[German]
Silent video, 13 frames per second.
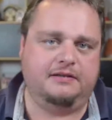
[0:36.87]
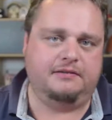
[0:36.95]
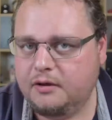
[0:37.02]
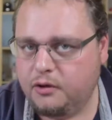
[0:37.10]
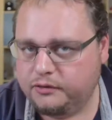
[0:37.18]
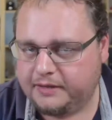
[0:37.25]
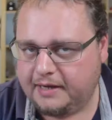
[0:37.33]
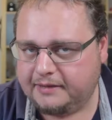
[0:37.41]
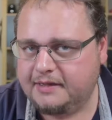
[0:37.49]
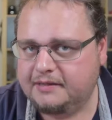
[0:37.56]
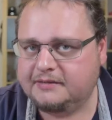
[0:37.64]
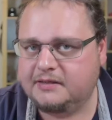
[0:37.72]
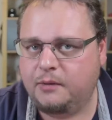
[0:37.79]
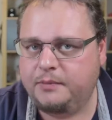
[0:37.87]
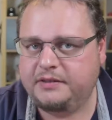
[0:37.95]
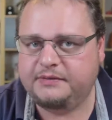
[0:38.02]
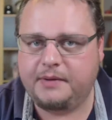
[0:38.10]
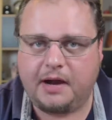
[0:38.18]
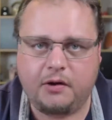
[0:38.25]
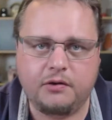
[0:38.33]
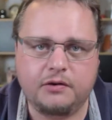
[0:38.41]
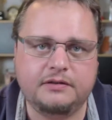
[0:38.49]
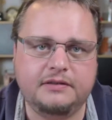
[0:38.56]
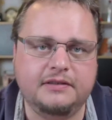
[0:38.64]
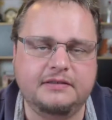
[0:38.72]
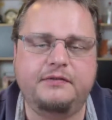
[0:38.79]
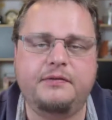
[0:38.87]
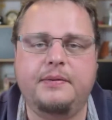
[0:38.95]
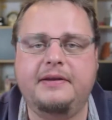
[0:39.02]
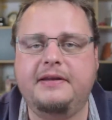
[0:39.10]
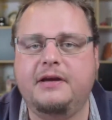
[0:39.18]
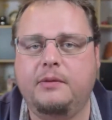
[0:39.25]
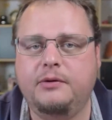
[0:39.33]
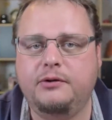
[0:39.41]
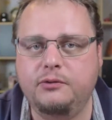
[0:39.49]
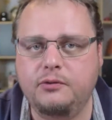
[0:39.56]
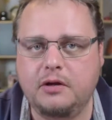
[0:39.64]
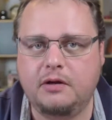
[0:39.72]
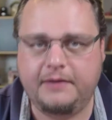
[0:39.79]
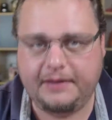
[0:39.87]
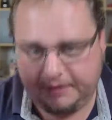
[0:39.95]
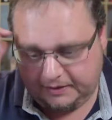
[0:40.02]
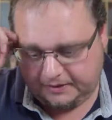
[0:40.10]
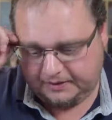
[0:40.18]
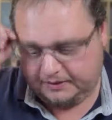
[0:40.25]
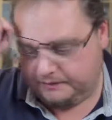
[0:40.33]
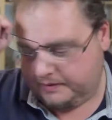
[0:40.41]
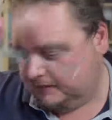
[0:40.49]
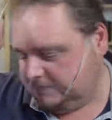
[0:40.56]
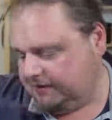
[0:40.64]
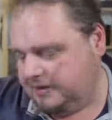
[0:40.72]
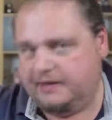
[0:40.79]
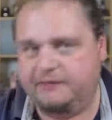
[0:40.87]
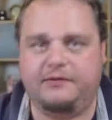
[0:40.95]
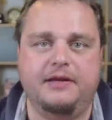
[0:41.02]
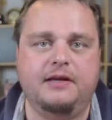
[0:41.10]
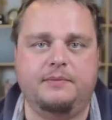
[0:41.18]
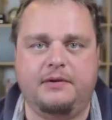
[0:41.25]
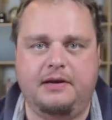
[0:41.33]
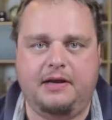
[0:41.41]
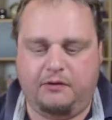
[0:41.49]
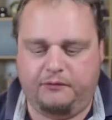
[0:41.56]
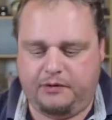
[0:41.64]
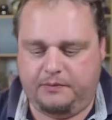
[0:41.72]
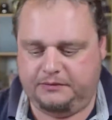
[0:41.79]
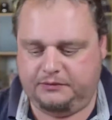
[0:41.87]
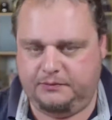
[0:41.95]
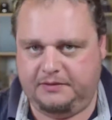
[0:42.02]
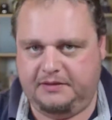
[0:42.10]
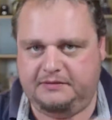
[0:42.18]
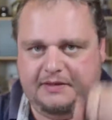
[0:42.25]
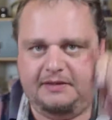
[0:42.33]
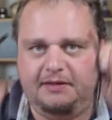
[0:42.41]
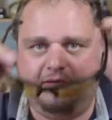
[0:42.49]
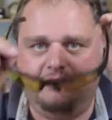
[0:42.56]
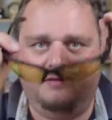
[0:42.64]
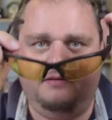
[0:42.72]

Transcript: Kontaktlinsen habe ich zwar auch, diese verwende ich aber nur, wenn ich quasi eine Fliegerbrille aufhabe, so wie diese hier,